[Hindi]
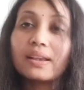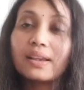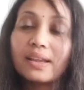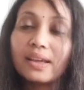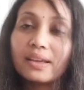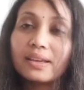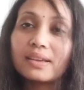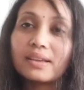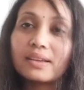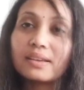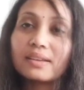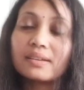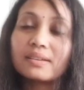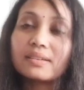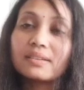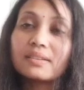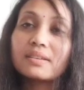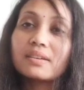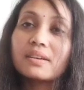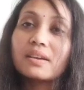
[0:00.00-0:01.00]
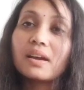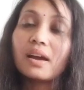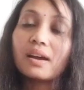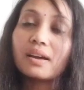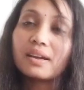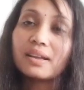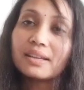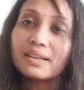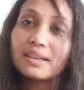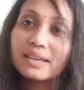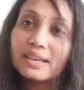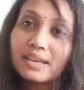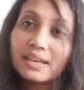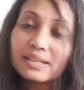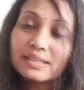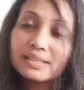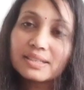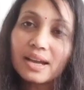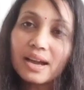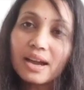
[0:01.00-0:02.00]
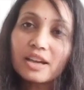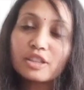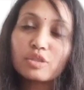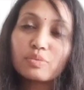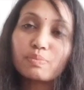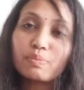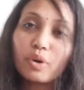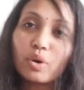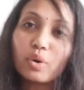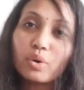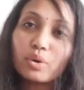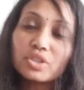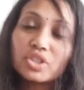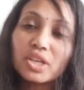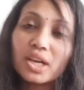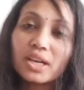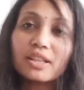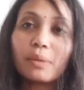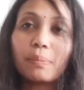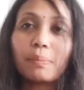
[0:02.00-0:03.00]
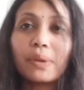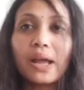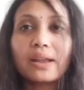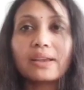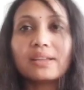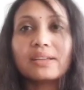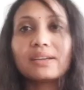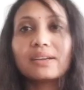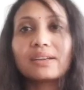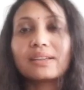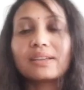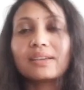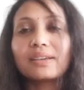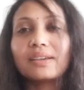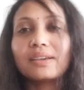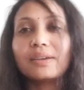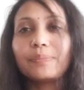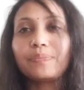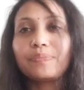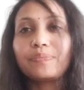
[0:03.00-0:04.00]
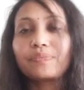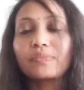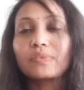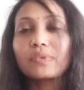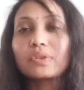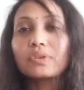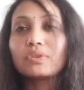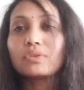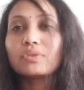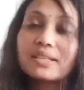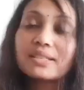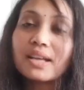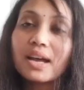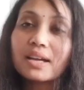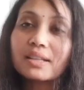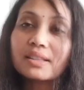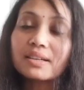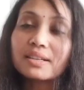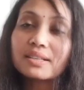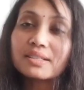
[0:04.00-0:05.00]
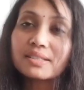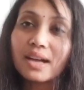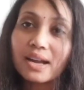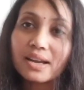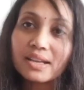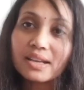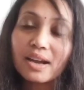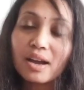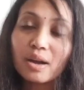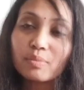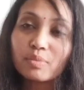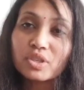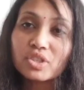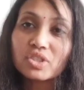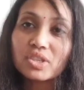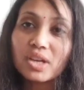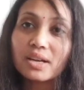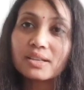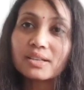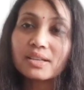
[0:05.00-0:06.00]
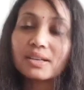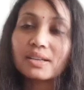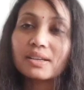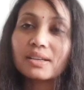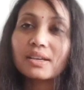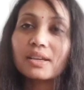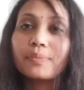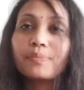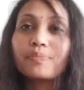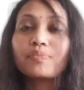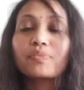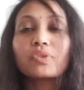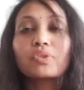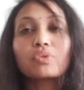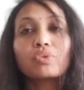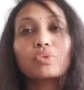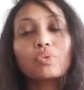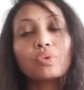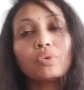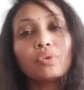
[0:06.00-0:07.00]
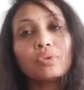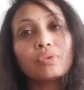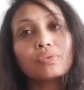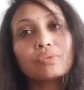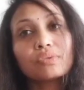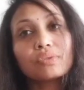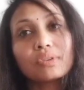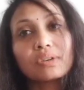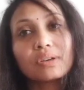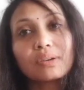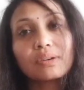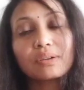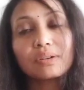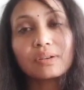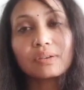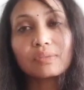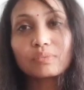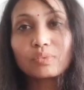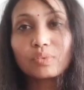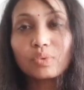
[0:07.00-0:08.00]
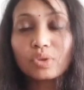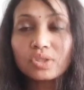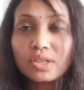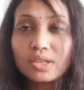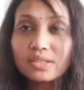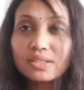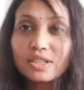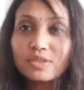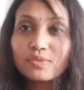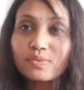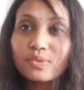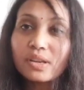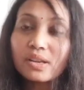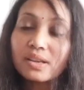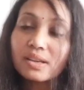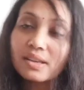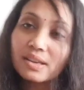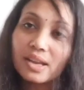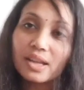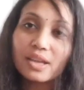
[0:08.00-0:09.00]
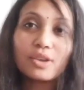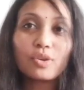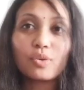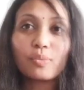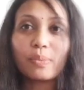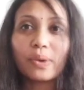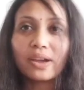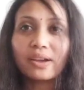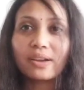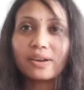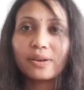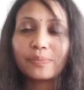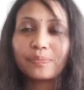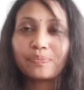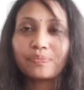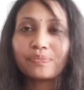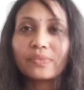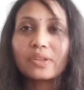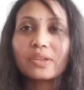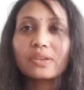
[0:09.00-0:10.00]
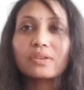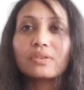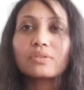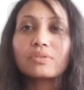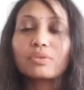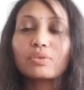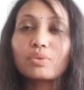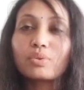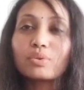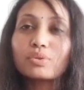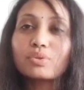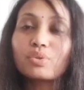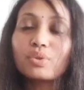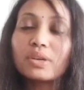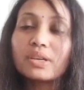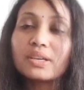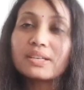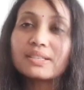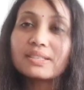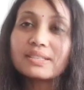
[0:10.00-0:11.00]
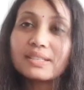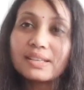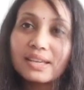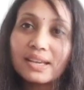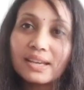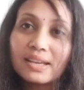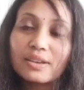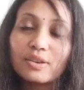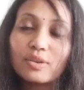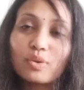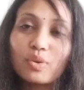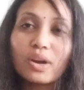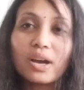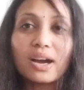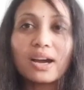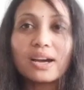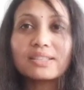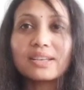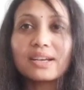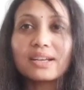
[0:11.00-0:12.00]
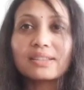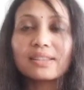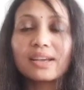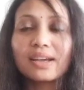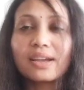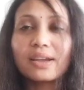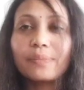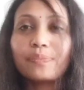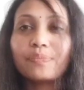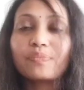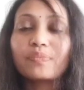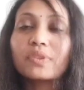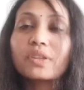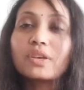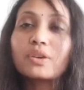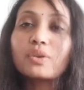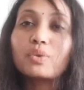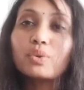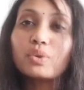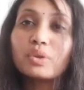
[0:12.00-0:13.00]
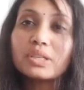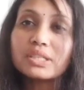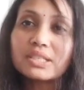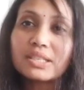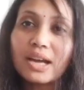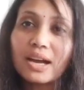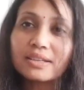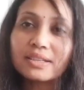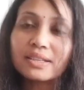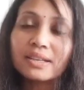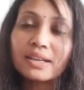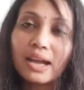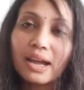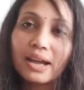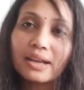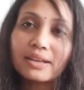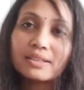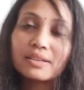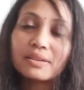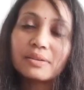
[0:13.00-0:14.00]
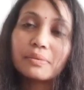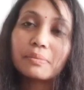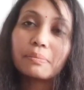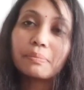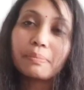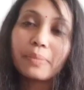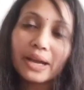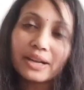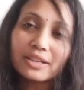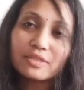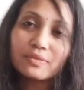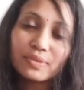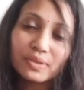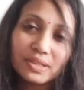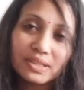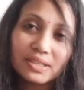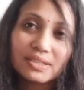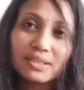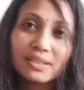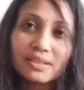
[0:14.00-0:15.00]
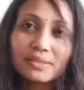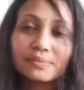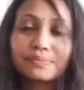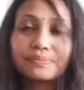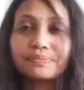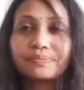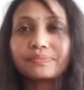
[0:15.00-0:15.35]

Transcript: लेकिन अगर एक साथ बहुत ज़्यादा प्लानिंग करेंगे एक साथ अगर सारे काम को स्टार्ट करेंगे तो वो सक्सेसफुल नहीं हो पाएगा तो दोस्तों इसलिए इनको कहा जाता है कि गुड स्टार्टर एंड बैड फिनिशर